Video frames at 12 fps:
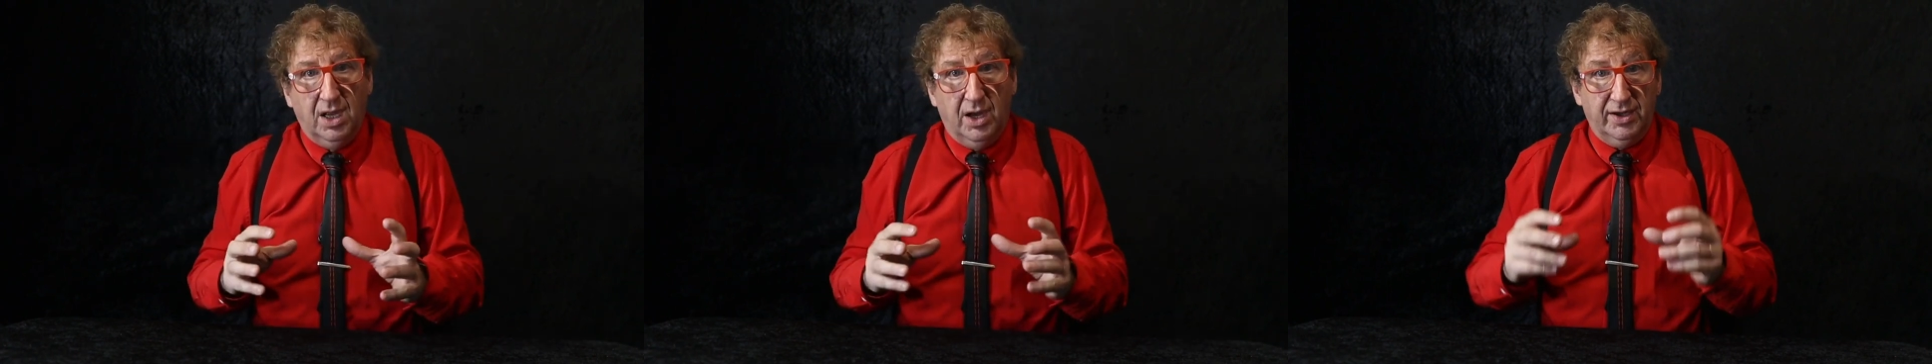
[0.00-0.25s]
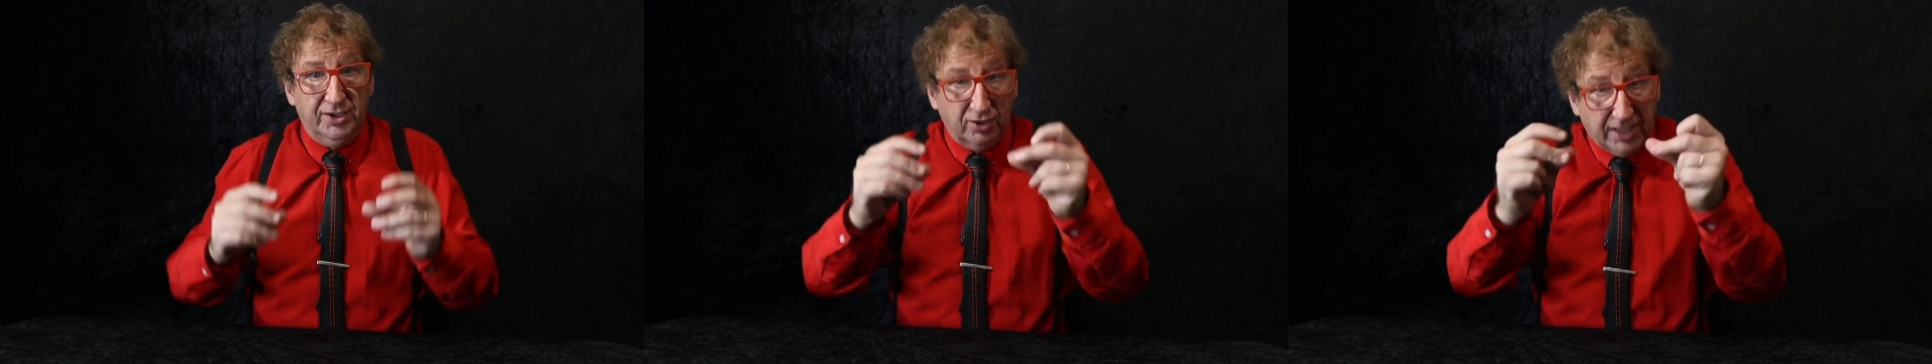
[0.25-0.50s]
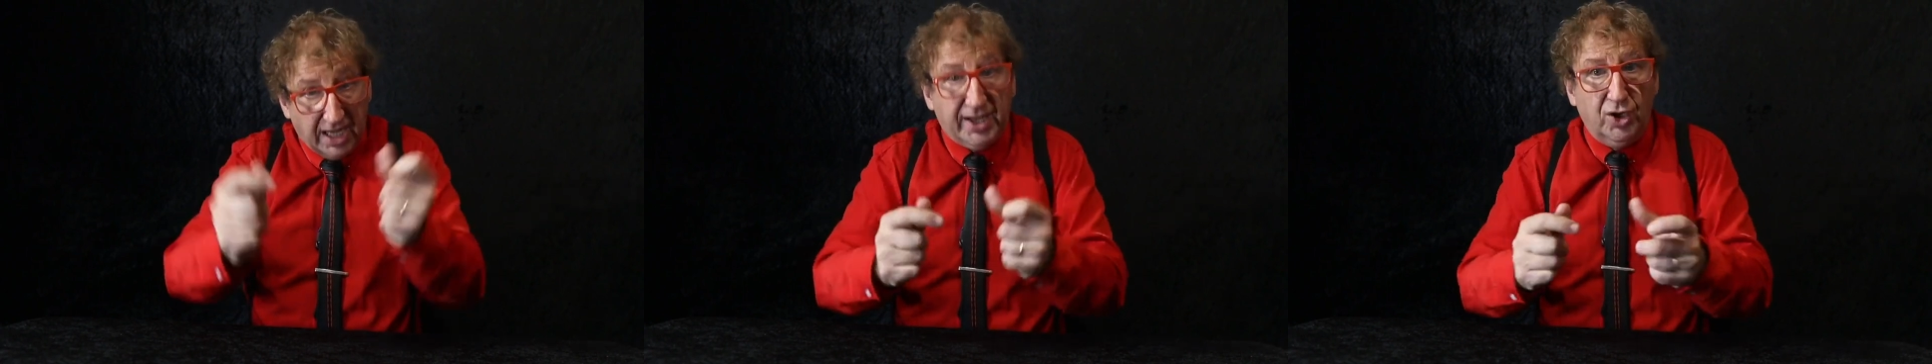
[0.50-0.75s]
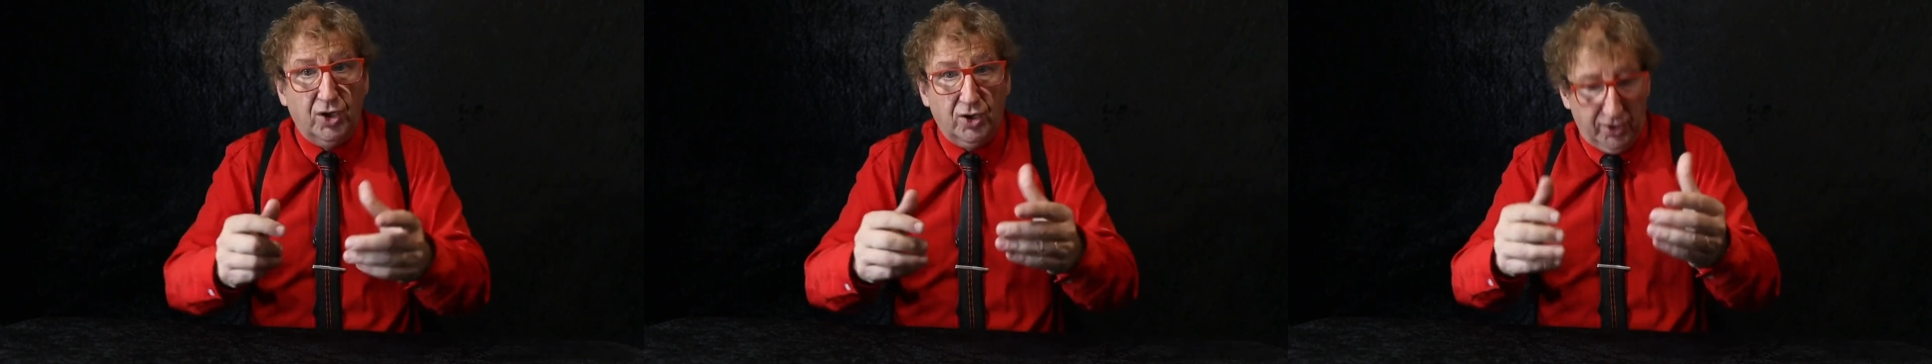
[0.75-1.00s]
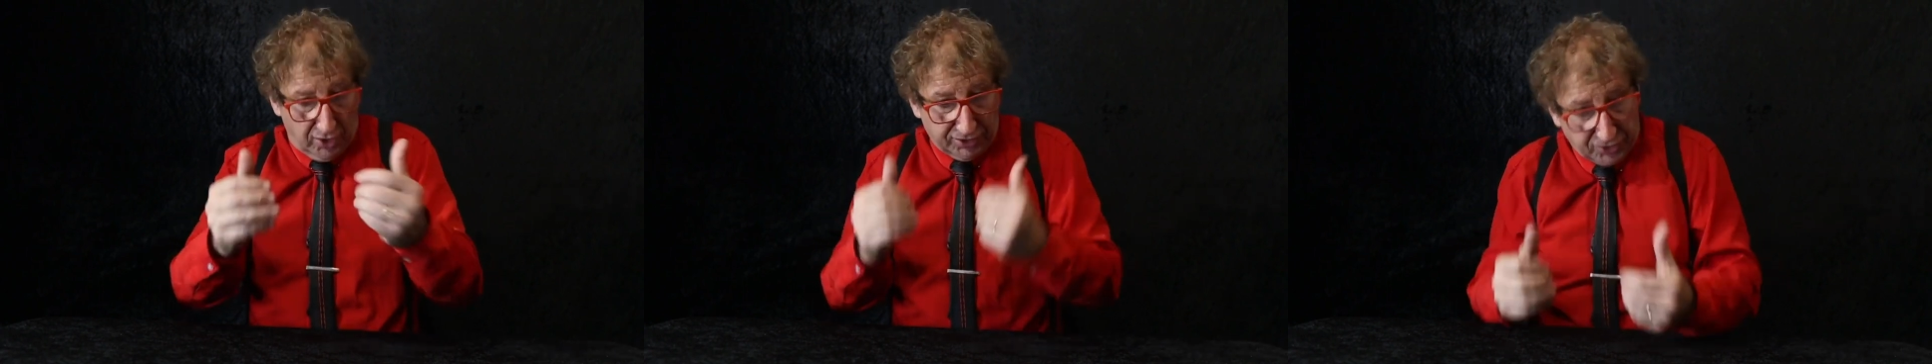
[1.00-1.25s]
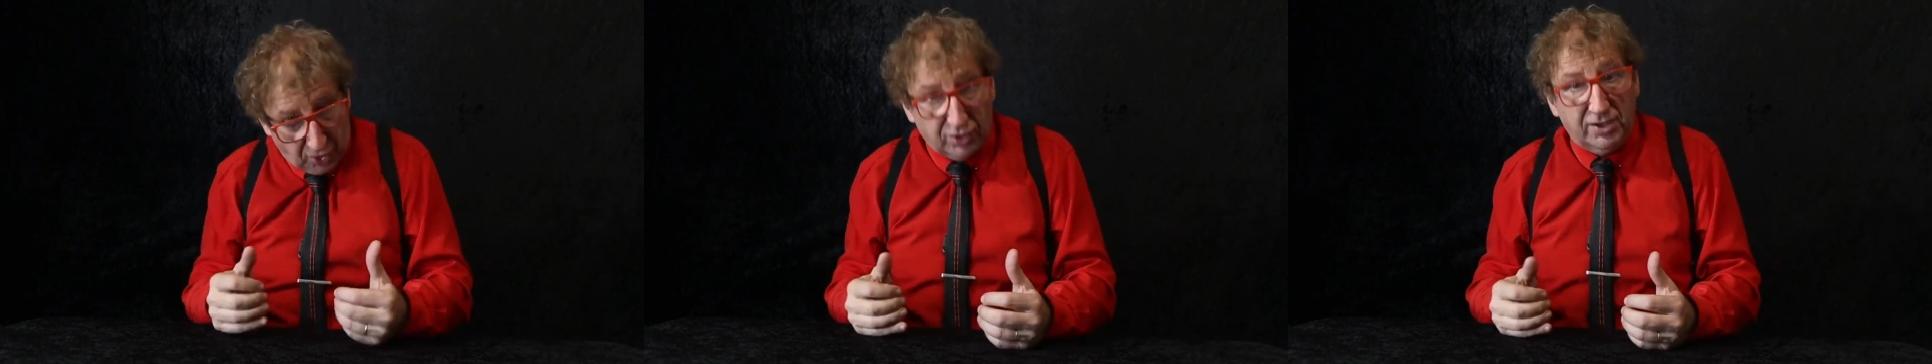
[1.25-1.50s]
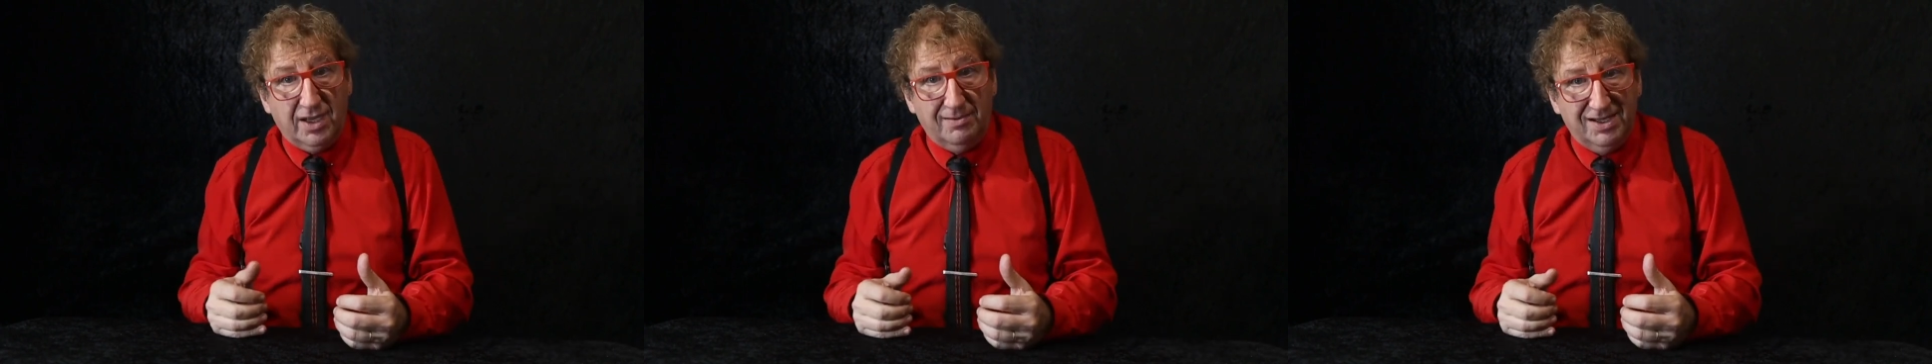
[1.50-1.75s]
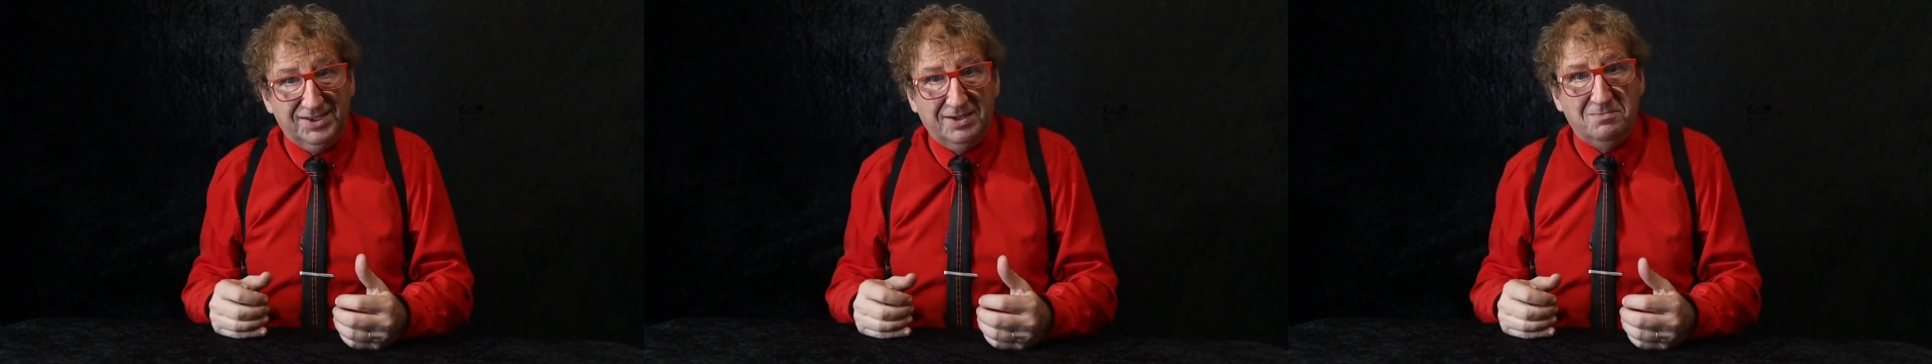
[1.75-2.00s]
Arregló, chasqueó los dedos. No
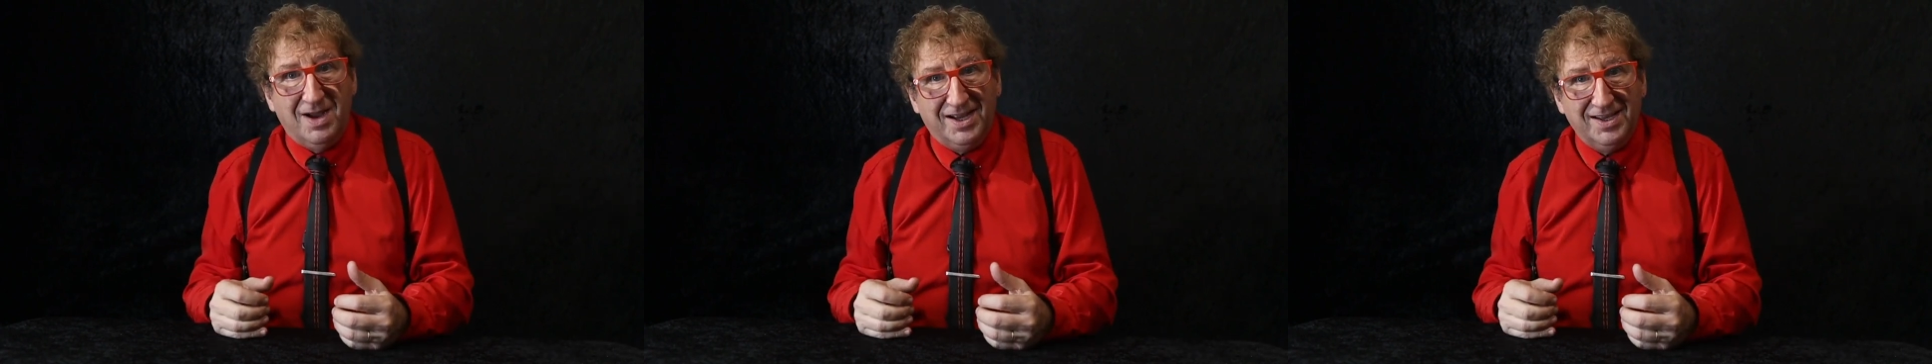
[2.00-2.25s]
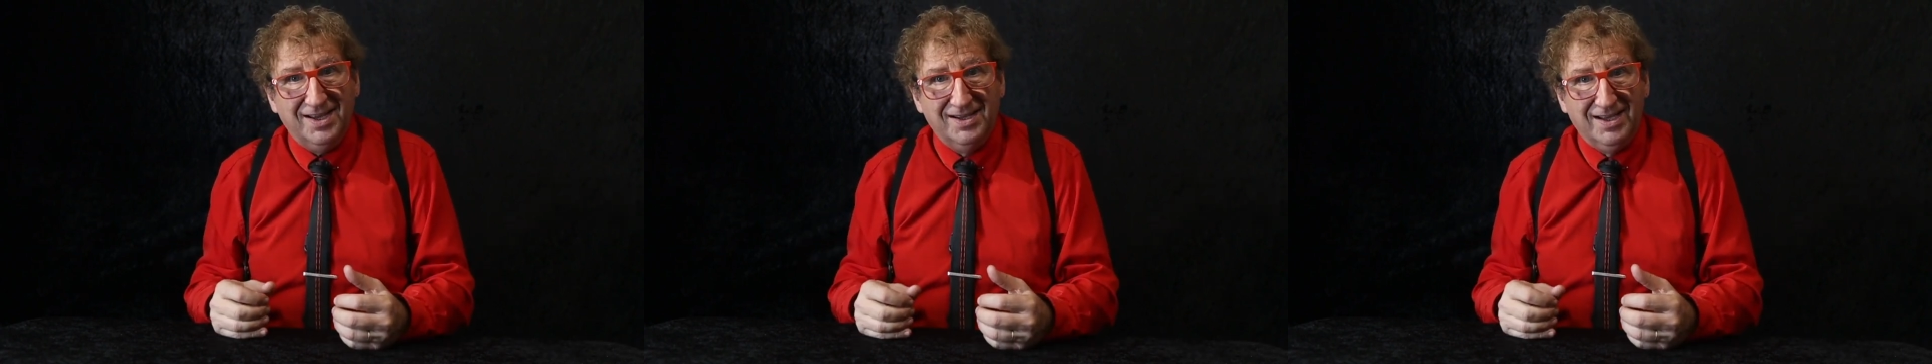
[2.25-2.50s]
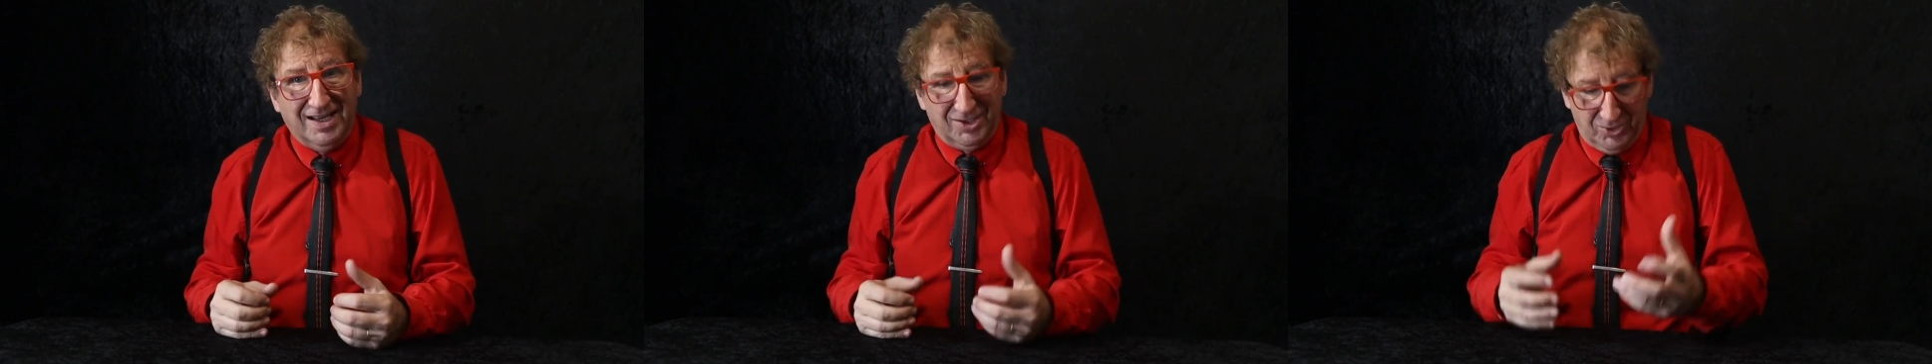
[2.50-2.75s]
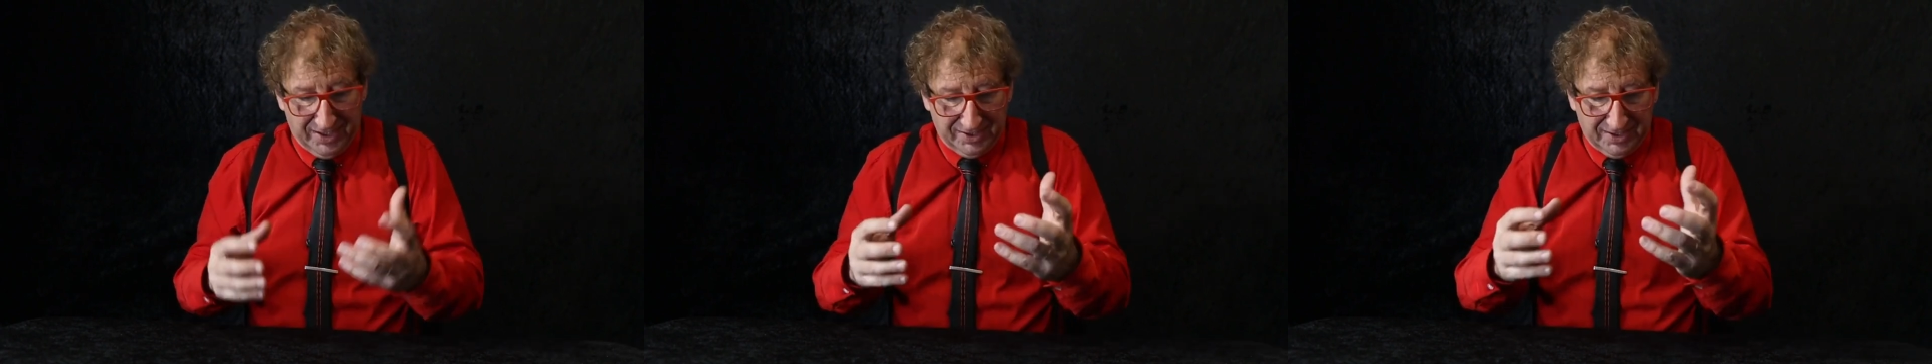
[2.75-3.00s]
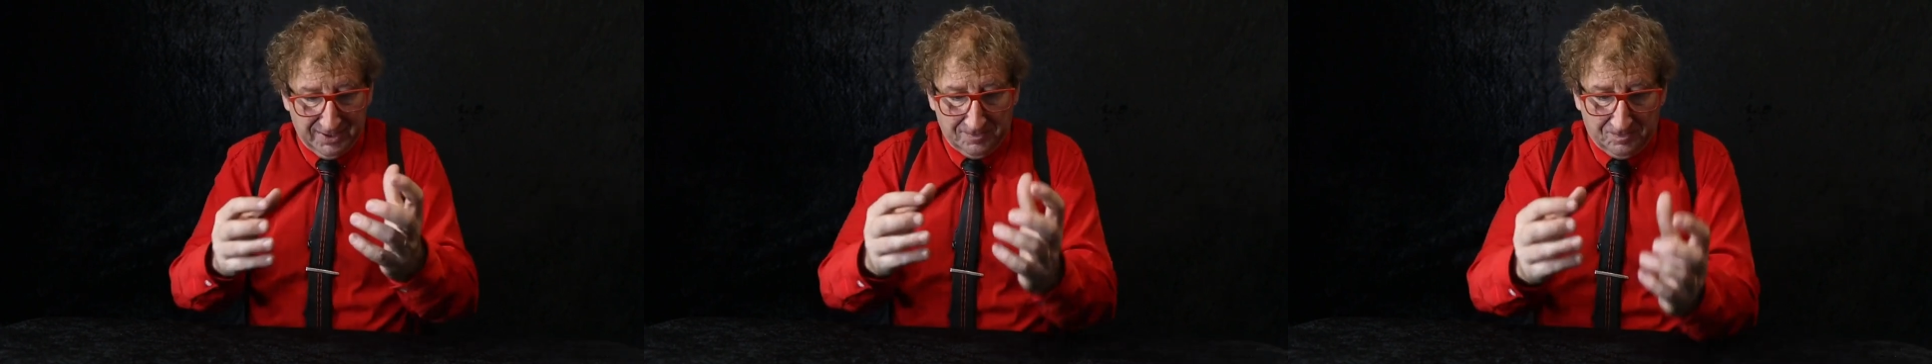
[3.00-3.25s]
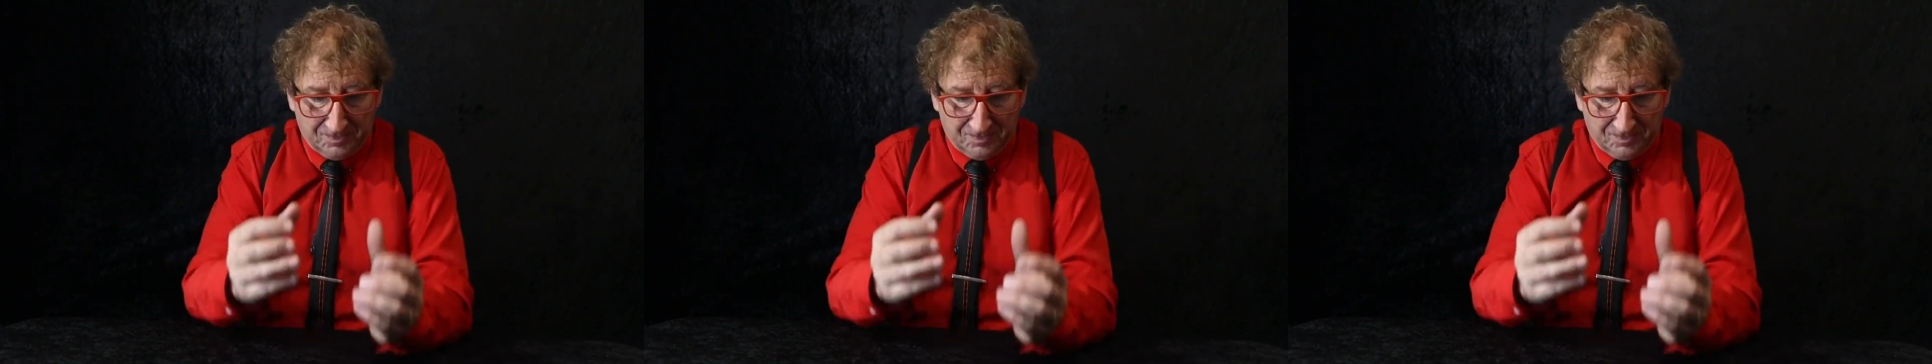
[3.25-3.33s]
gotea más, es magia. Entonces,